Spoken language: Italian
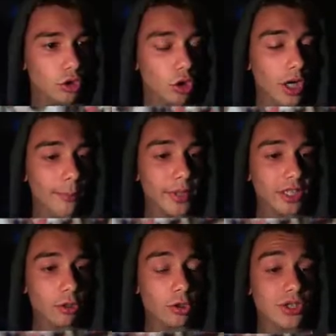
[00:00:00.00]
Non ho
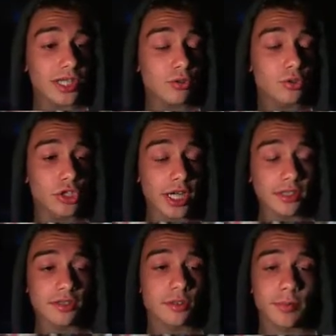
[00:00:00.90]
capito cos'è
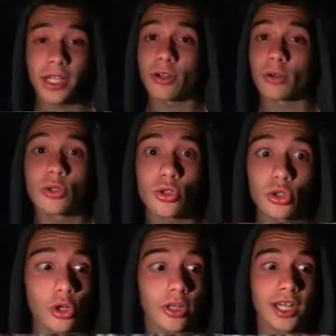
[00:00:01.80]
successo perché ho chiuso
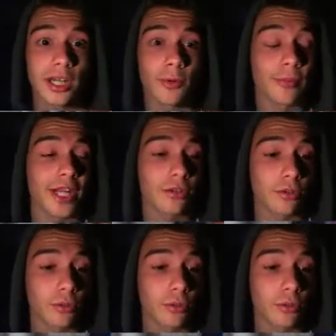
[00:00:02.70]
gli occhi nel momento